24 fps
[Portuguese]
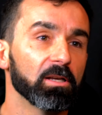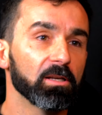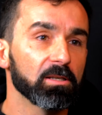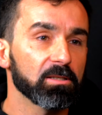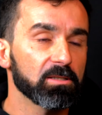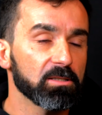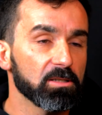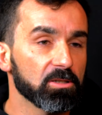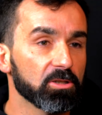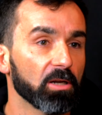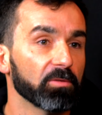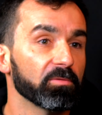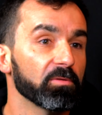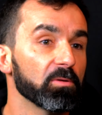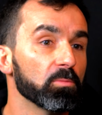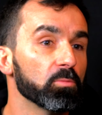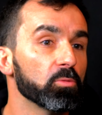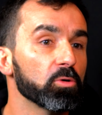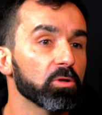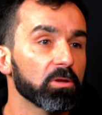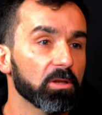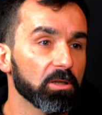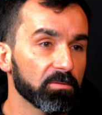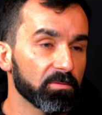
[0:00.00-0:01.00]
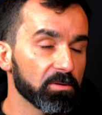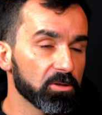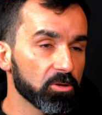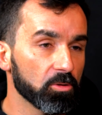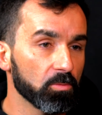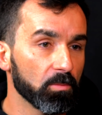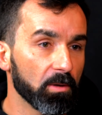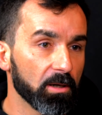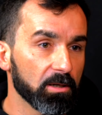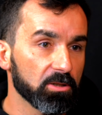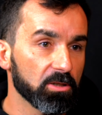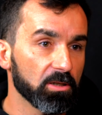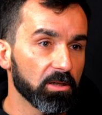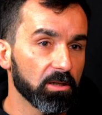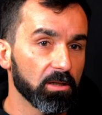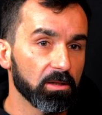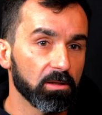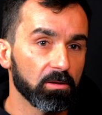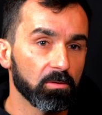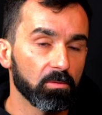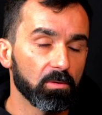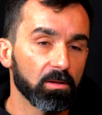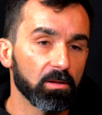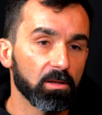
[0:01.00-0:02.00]
Sim, já vi muitas vezes o mar
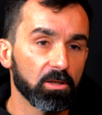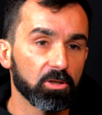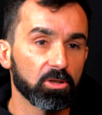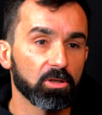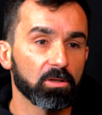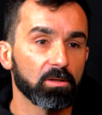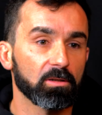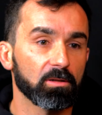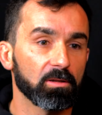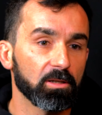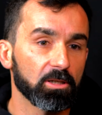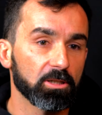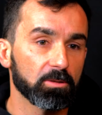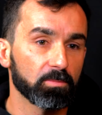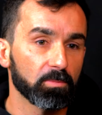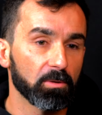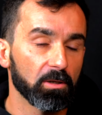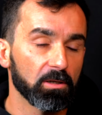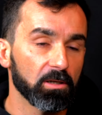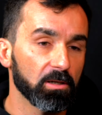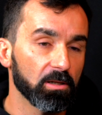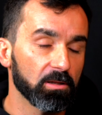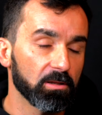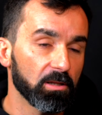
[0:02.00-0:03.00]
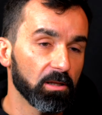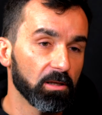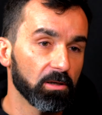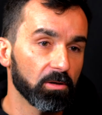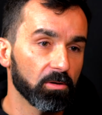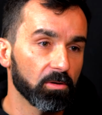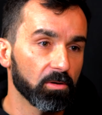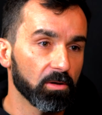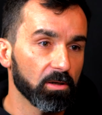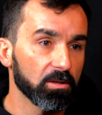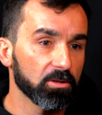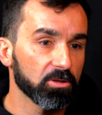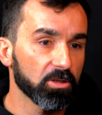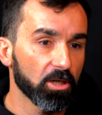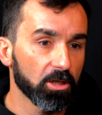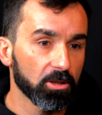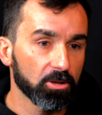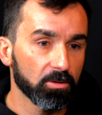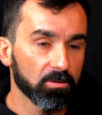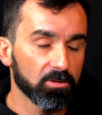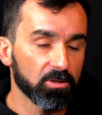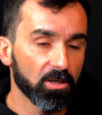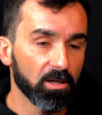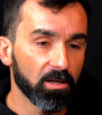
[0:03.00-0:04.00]
gigante, não é? Desde, desde pequenino até agora já,
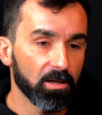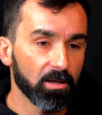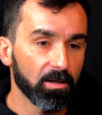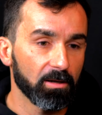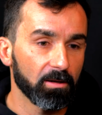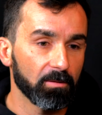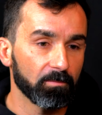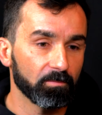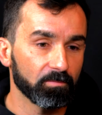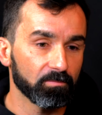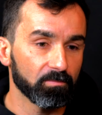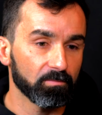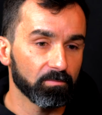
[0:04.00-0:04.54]
já